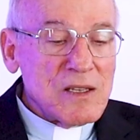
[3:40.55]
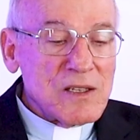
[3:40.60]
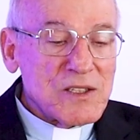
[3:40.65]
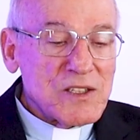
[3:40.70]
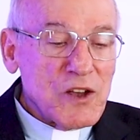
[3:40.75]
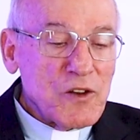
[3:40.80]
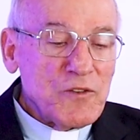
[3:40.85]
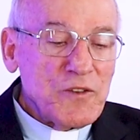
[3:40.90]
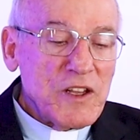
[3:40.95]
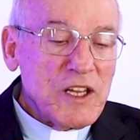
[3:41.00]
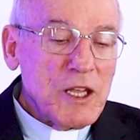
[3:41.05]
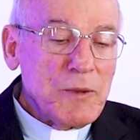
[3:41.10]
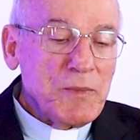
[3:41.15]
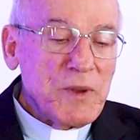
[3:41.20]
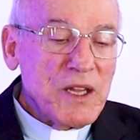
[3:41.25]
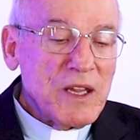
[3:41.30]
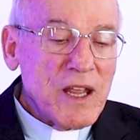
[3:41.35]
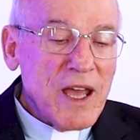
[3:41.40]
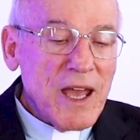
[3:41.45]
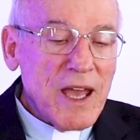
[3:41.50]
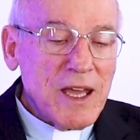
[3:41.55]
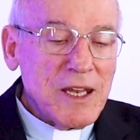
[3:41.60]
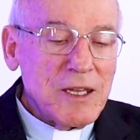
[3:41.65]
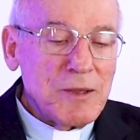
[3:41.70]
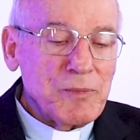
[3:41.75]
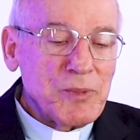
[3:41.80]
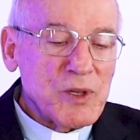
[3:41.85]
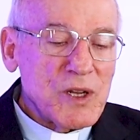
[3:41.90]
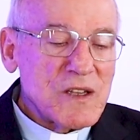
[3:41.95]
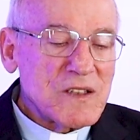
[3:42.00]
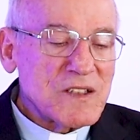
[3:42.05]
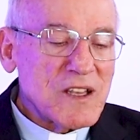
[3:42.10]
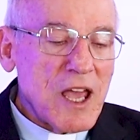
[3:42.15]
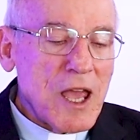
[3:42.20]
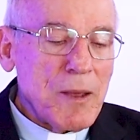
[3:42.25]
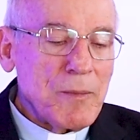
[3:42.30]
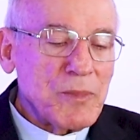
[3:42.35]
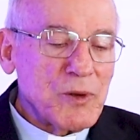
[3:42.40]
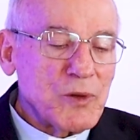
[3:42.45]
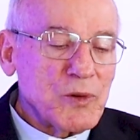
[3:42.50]
São Felipe Neri, por
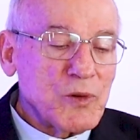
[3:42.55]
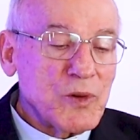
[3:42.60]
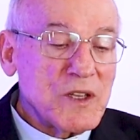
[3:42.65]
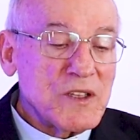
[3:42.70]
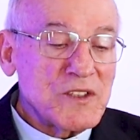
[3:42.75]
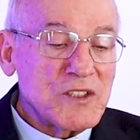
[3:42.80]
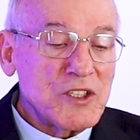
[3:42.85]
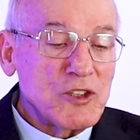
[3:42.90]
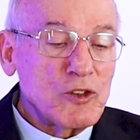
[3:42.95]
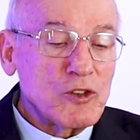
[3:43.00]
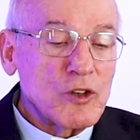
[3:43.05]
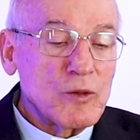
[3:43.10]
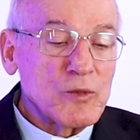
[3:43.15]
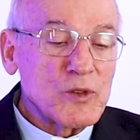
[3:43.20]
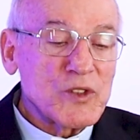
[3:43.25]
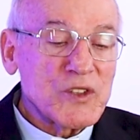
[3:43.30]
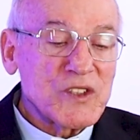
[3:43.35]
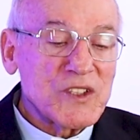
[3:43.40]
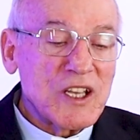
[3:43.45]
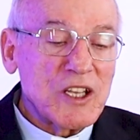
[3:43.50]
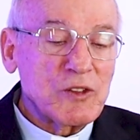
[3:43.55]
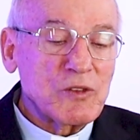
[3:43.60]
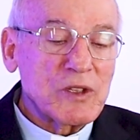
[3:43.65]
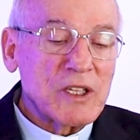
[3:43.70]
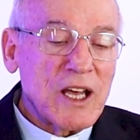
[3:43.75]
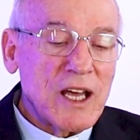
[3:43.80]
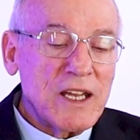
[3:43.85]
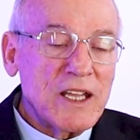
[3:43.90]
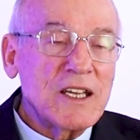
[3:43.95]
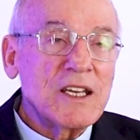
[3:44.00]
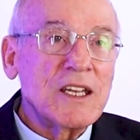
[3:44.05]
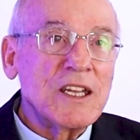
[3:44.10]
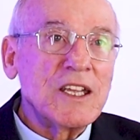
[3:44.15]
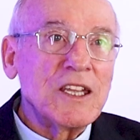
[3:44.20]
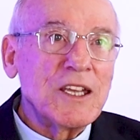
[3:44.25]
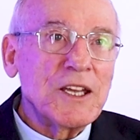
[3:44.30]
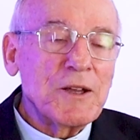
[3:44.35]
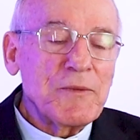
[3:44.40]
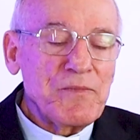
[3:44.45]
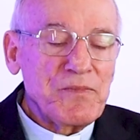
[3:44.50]
exemplo, conhecido como Santo da
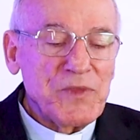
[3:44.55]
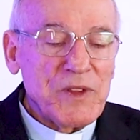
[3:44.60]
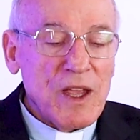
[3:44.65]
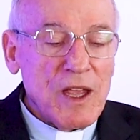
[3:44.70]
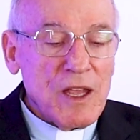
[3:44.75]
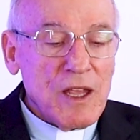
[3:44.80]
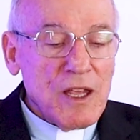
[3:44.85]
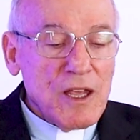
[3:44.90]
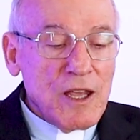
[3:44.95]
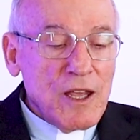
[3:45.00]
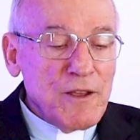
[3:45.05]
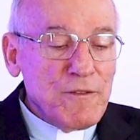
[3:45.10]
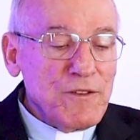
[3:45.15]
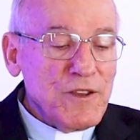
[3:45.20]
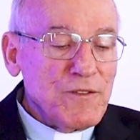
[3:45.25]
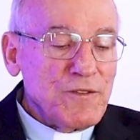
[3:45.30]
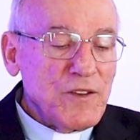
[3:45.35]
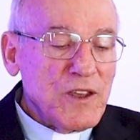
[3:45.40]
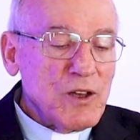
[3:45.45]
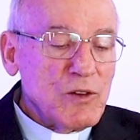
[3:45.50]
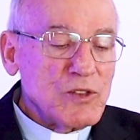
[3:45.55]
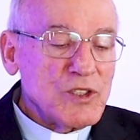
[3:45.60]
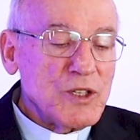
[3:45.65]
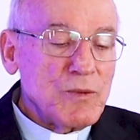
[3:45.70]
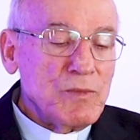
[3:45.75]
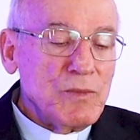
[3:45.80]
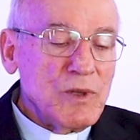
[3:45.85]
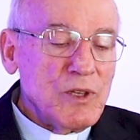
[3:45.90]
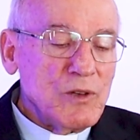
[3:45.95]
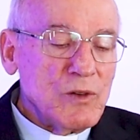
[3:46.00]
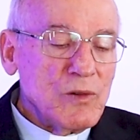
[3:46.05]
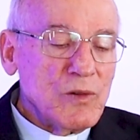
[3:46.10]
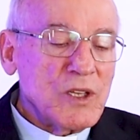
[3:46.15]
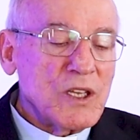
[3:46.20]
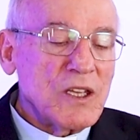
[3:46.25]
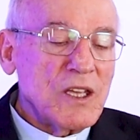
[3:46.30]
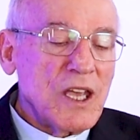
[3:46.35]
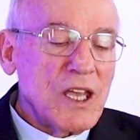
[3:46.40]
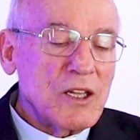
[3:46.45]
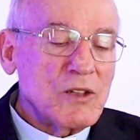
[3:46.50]
Alegria, viveu de
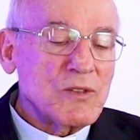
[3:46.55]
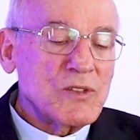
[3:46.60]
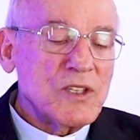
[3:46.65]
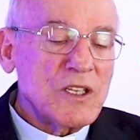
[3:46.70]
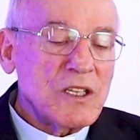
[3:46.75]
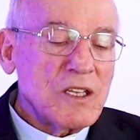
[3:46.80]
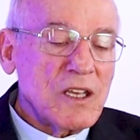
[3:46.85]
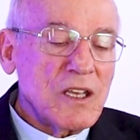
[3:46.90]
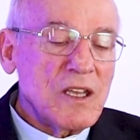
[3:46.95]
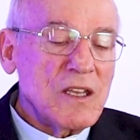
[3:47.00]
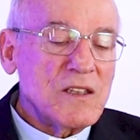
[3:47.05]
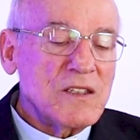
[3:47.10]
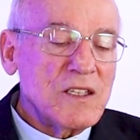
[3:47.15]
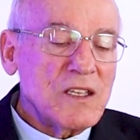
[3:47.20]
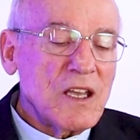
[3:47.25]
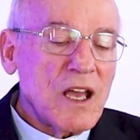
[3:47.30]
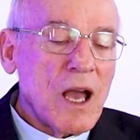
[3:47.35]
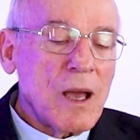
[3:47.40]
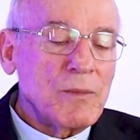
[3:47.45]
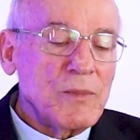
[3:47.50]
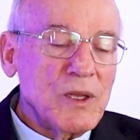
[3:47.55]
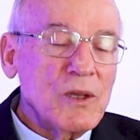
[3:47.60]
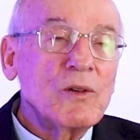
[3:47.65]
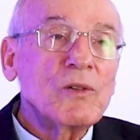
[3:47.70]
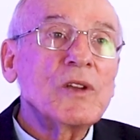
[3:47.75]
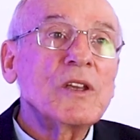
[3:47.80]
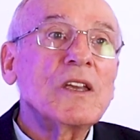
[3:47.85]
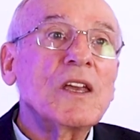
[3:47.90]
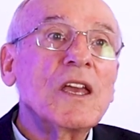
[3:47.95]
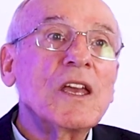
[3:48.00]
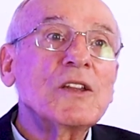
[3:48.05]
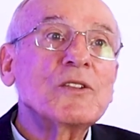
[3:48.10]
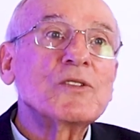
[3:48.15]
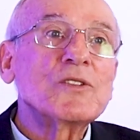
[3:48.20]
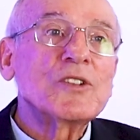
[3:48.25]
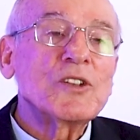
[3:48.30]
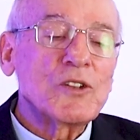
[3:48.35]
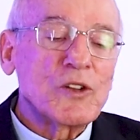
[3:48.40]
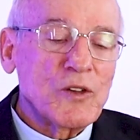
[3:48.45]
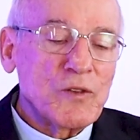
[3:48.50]
1515 a
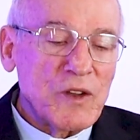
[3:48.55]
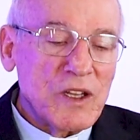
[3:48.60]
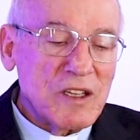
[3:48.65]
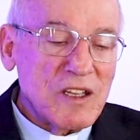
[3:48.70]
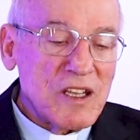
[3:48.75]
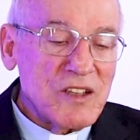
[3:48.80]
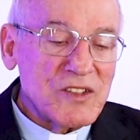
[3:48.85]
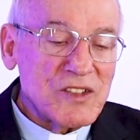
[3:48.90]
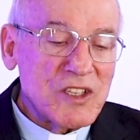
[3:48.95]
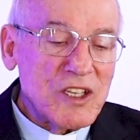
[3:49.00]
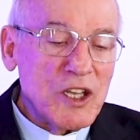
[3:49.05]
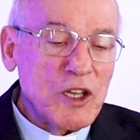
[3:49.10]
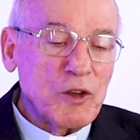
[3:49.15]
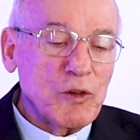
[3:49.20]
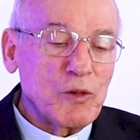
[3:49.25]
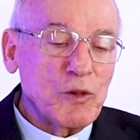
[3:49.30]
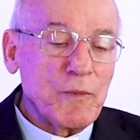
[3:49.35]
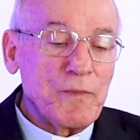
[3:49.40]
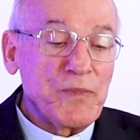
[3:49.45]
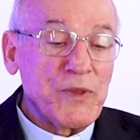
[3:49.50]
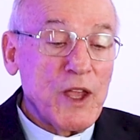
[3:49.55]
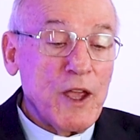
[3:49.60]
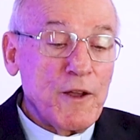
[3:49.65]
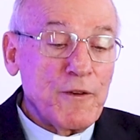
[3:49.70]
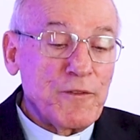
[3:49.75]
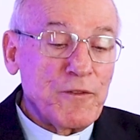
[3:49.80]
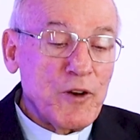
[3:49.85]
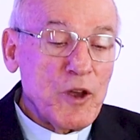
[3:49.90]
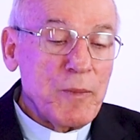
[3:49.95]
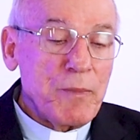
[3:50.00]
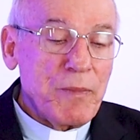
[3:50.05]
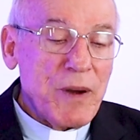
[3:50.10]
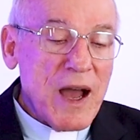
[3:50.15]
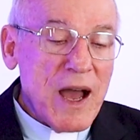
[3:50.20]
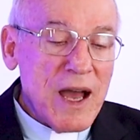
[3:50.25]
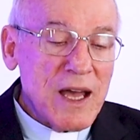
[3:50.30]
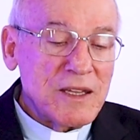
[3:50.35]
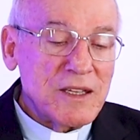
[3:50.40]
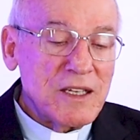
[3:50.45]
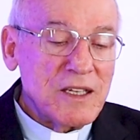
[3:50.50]
1595 foi
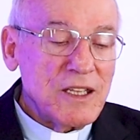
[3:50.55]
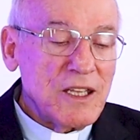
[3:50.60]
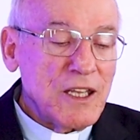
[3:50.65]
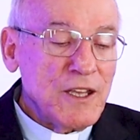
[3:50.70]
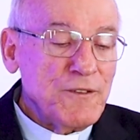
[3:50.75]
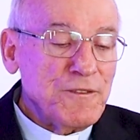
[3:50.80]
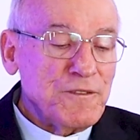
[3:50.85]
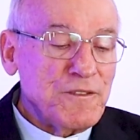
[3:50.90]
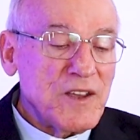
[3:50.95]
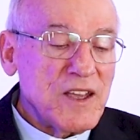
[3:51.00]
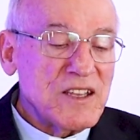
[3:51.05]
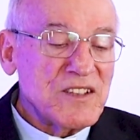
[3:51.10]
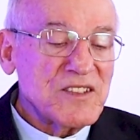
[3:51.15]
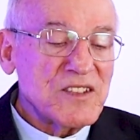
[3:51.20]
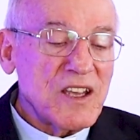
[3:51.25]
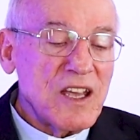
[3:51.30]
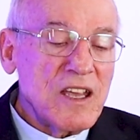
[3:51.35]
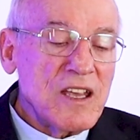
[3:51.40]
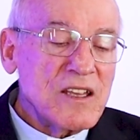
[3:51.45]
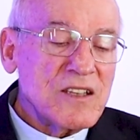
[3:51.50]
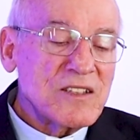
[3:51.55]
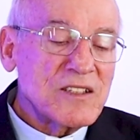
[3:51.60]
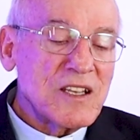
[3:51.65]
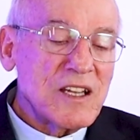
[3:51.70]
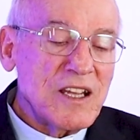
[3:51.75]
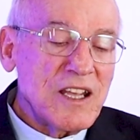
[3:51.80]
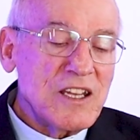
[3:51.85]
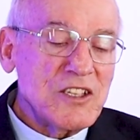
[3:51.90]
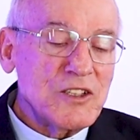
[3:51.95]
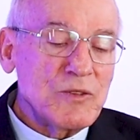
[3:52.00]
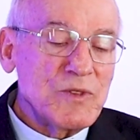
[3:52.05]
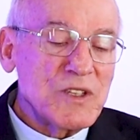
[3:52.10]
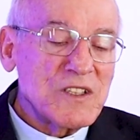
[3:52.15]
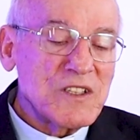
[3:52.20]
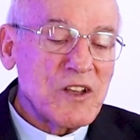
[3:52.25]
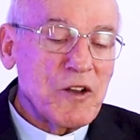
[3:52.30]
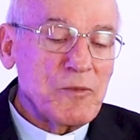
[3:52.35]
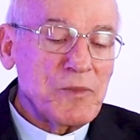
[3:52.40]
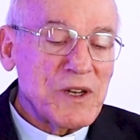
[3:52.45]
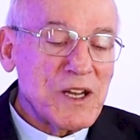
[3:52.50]
padre e fez excelente
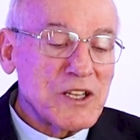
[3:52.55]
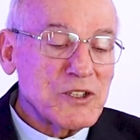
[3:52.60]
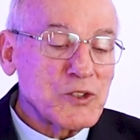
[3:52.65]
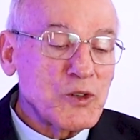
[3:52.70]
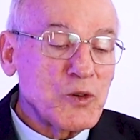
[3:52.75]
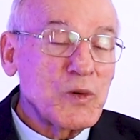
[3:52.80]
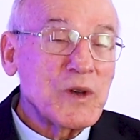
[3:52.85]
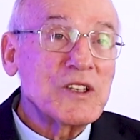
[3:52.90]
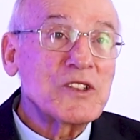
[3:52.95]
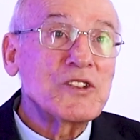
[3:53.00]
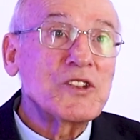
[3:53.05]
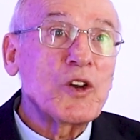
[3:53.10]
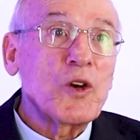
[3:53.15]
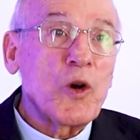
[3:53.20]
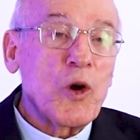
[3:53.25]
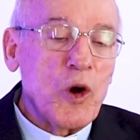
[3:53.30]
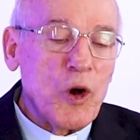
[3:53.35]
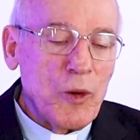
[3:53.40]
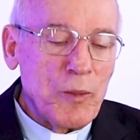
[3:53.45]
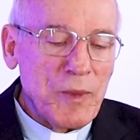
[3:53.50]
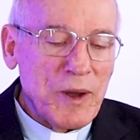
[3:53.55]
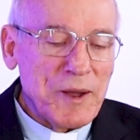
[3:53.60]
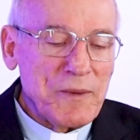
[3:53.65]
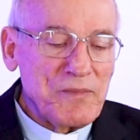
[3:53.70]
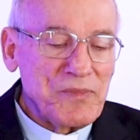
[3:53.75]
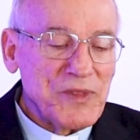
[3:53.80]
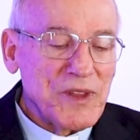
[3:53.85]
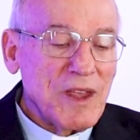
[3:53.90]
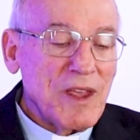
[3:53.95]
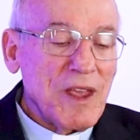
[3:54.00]
missão pelas ruas de Roma.